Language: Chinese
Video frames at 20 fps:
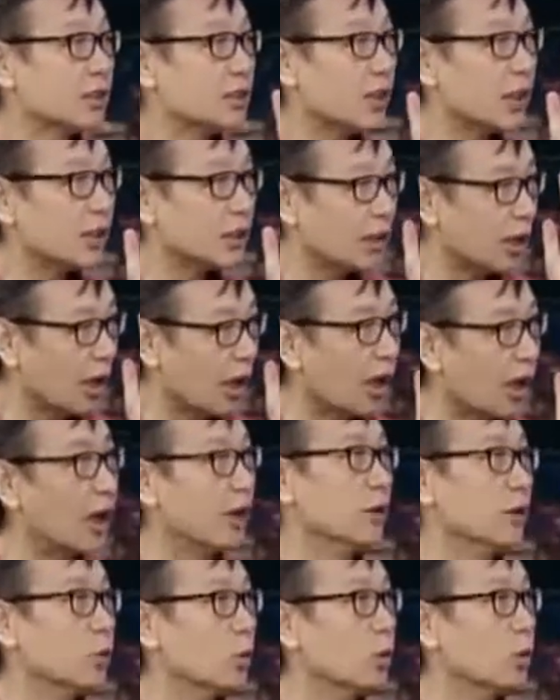在
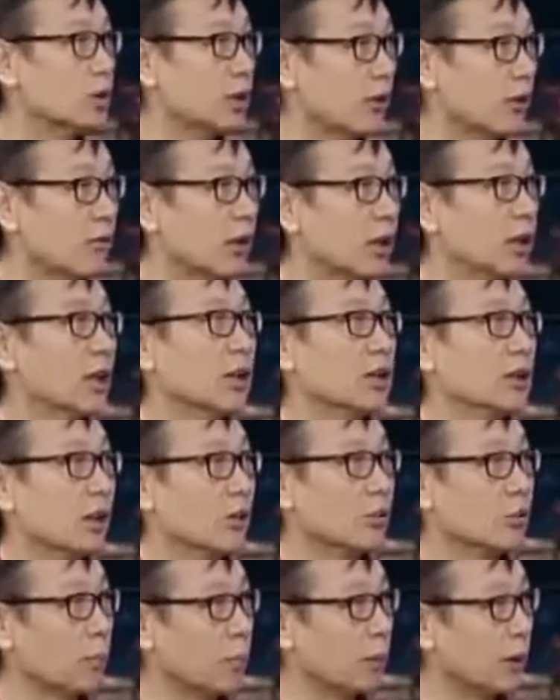很多在文革
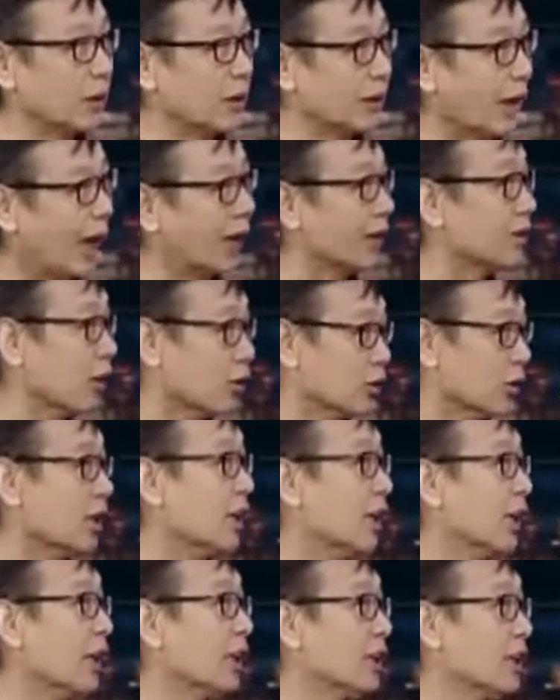当中被打倒的
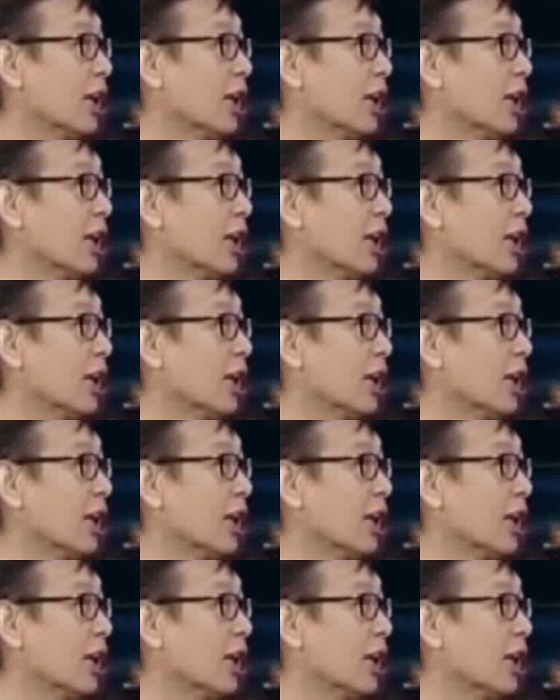人